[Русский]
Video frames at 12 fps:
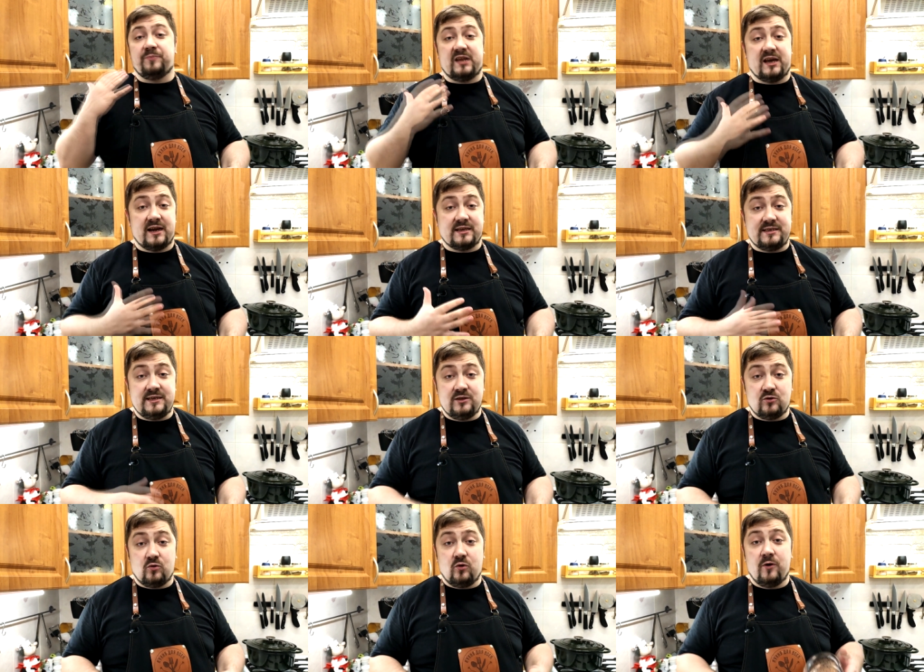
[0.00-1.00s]

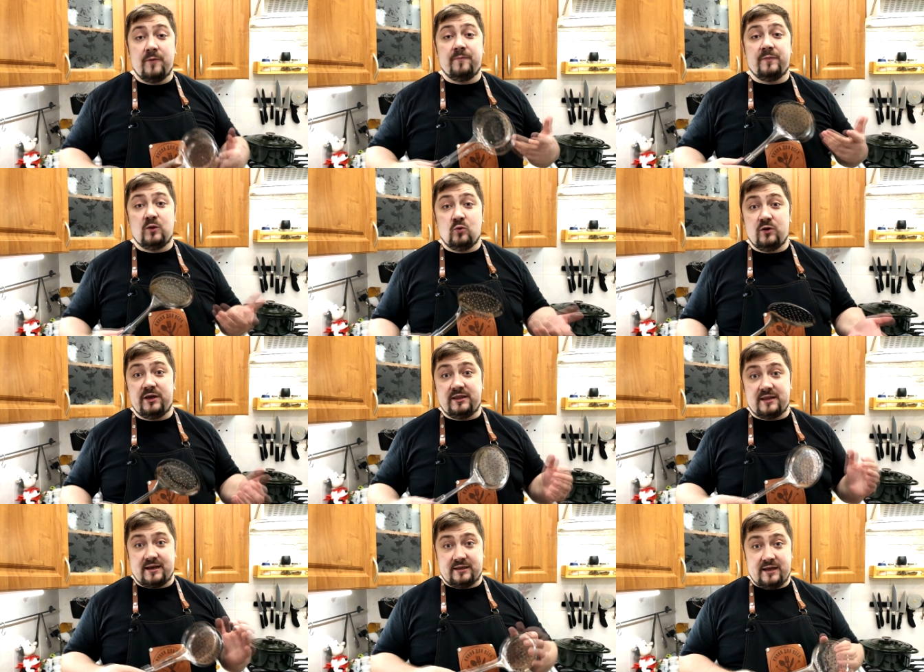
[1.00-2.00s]
картинку, ну и
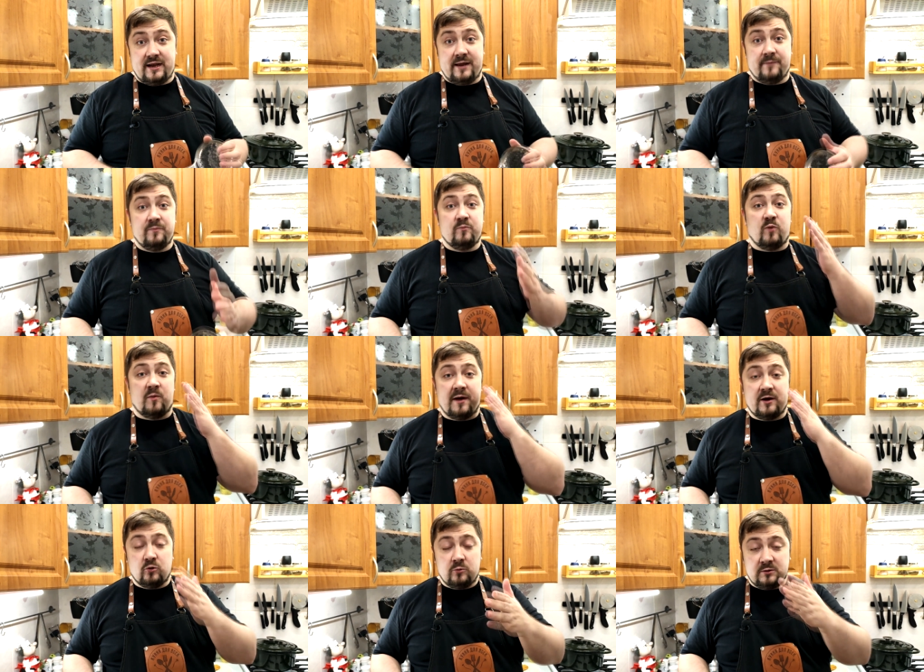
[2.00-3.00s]
так далее.
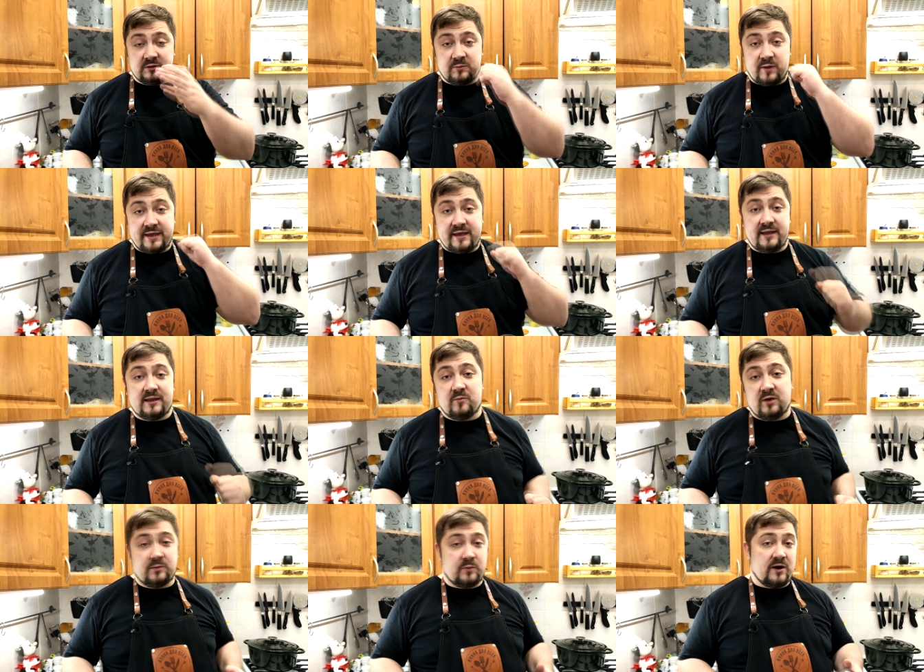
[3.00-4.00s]
Помогу вам с макетом,
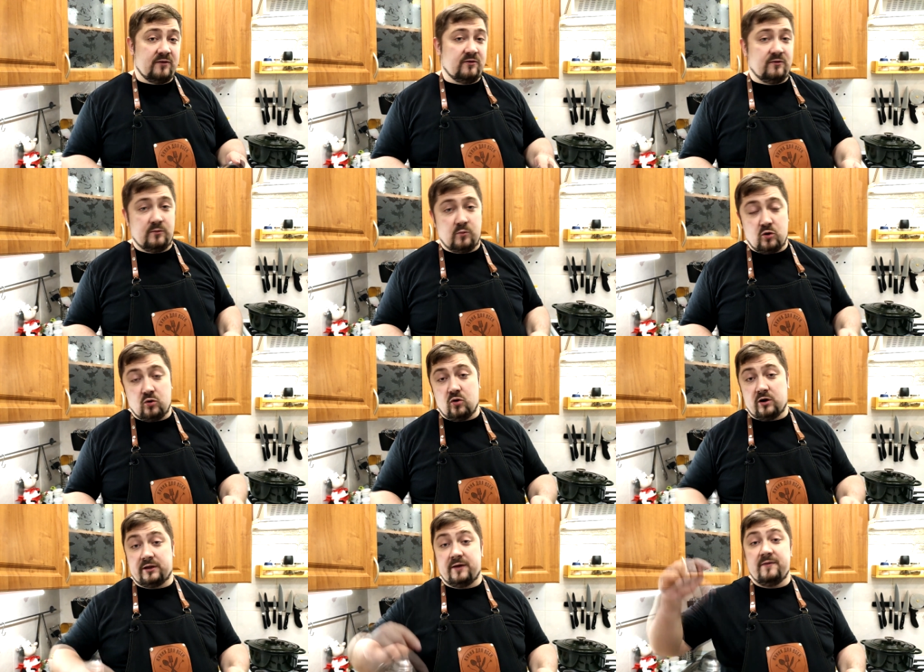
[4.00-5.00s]
отправлю в любой
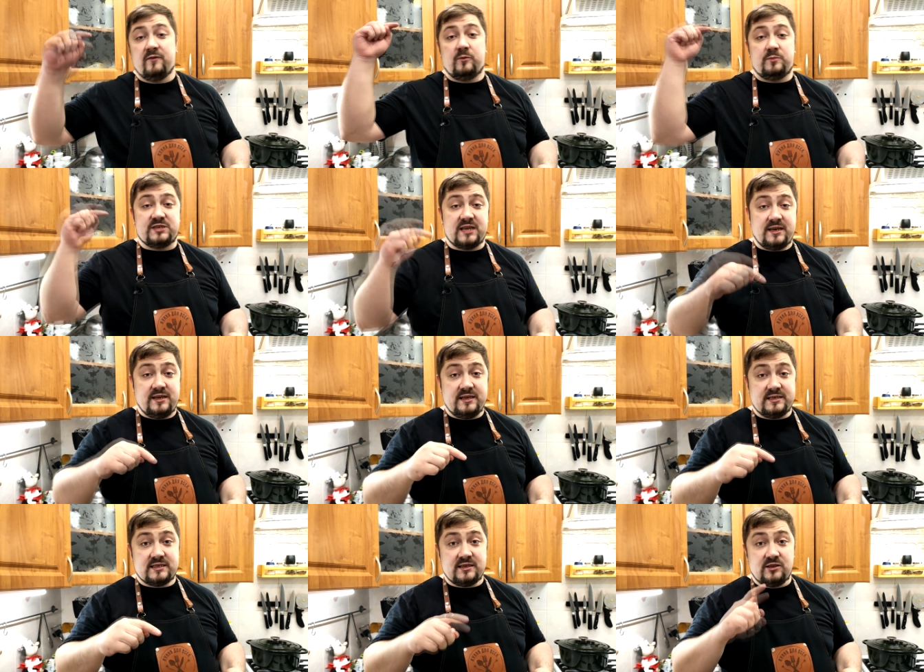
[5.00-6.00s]
город. В описании
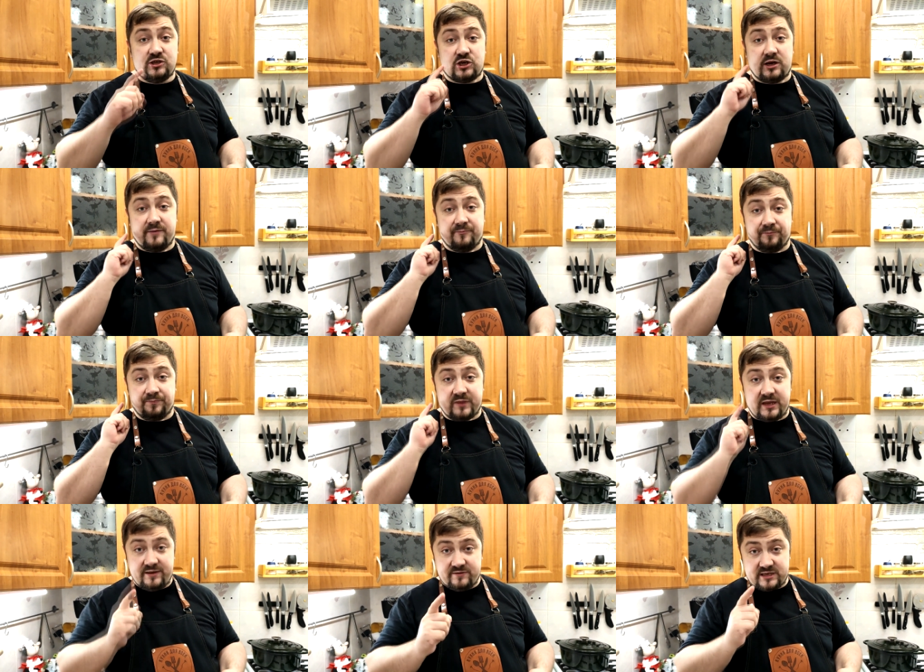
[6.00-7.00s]
есть ссылочка
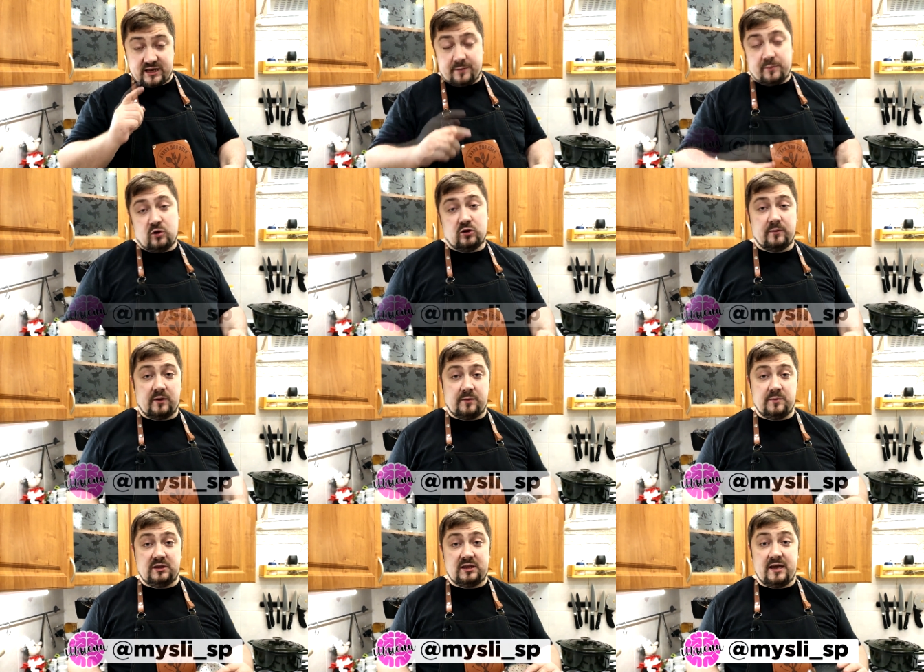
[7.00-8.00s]
и в закрепленном
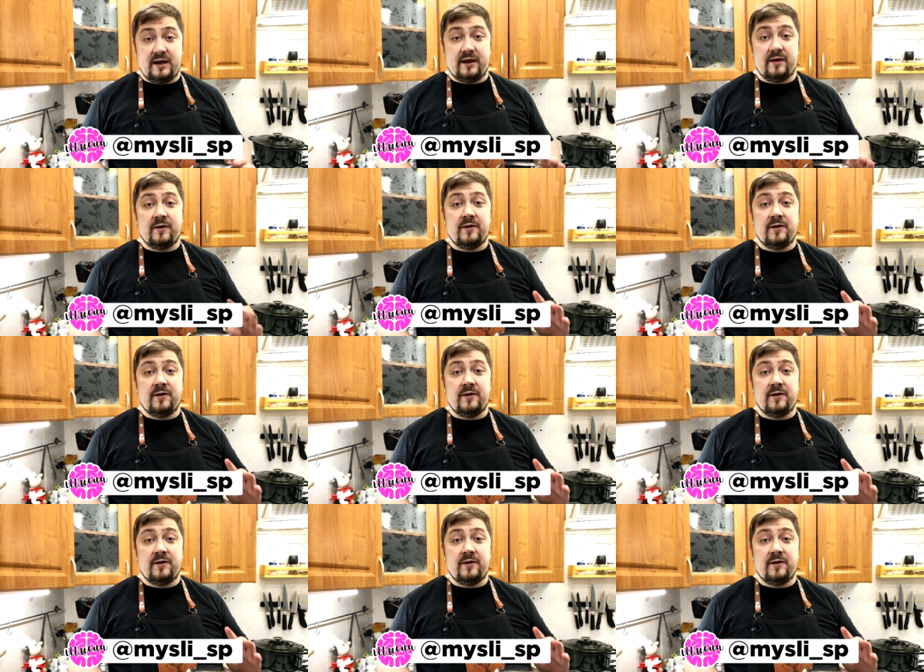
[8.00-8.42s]
комментарии.